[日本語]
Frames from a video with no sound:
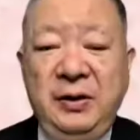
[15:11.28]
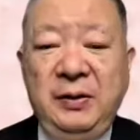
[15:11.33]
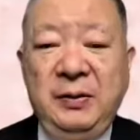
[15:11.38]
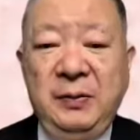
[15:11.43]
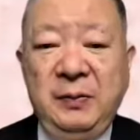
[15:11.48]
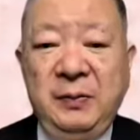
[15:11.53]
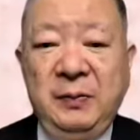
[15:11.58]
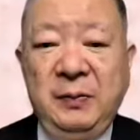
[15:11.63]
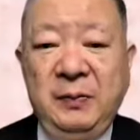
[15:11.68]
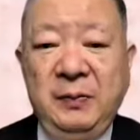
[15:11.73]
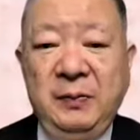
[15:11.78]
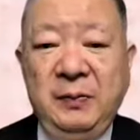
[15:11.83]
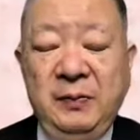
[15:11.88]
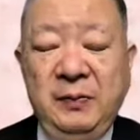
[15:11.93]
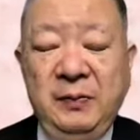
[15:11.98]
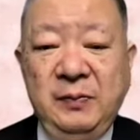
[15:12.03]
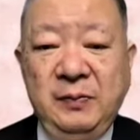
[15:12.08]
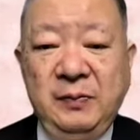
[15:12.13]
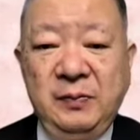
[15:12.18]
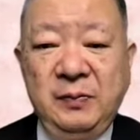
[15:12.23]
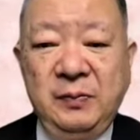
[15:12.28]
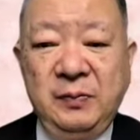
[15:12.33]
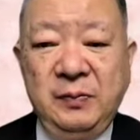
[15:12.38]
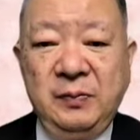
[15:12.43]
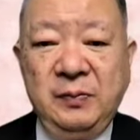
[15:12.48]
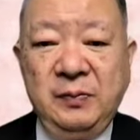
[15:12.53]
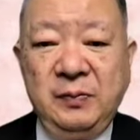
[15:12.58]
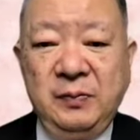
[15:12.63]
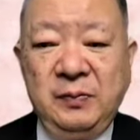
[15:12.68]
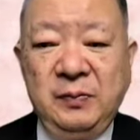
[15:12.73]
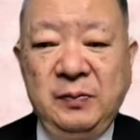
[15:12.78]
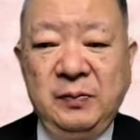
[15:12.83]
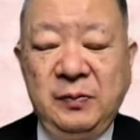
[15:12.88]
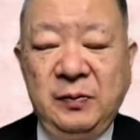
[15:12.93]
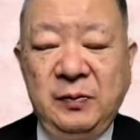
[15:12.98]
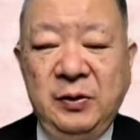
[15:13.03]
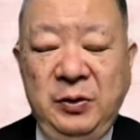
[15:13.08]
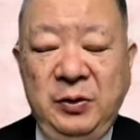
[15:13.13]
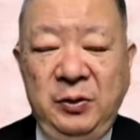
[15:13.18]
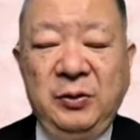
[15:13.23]
あっての頼朝だと。
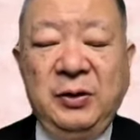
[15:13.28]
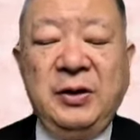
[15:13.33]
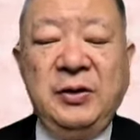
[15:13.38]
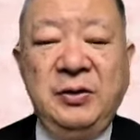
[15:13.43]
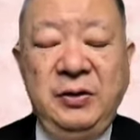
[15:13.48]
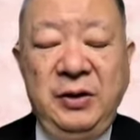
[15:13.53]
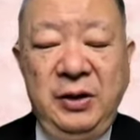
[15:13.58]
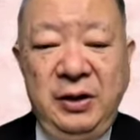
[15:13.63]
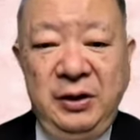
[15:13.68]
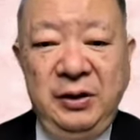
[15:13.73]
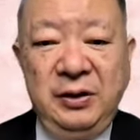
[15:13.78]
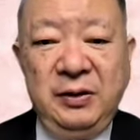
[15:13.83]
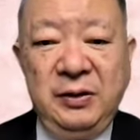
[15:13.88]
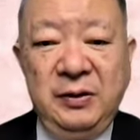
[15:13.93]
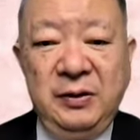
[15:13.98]
そうですね。